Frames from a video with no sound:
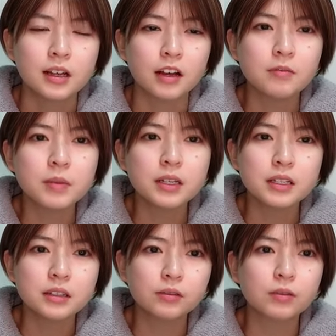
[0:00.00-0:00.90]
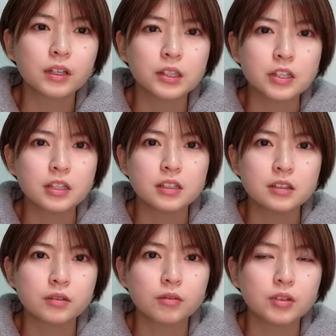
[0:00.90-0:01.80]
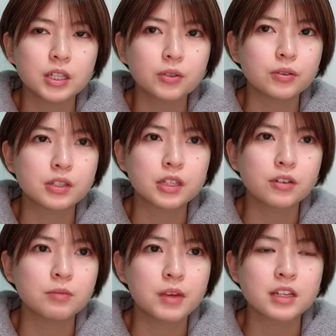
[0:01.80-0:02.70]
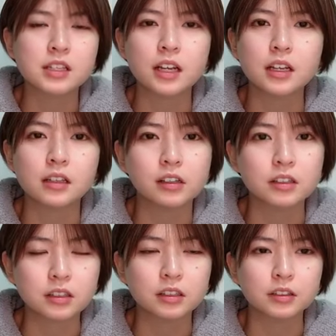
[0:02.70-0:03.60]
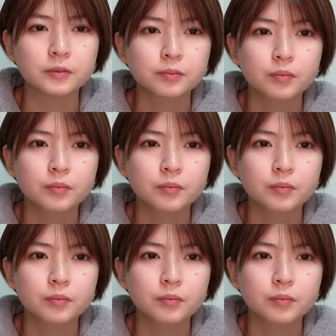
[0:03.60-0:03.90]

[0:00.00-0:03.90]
あんまりどこかでこう披露してるイメージないからさ